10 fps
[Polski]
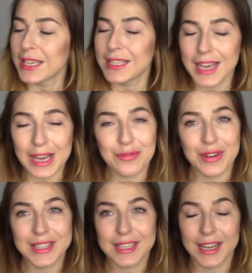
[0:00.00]
Ja,
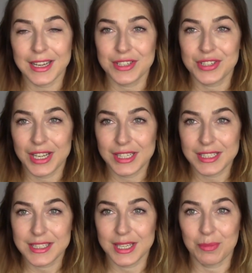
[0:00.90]
fanka
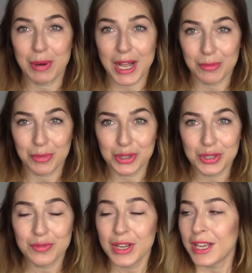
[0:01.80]
żeli z
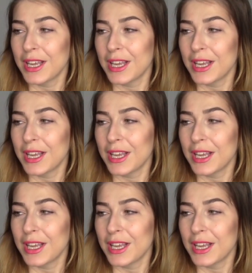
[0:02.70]
Palmolive,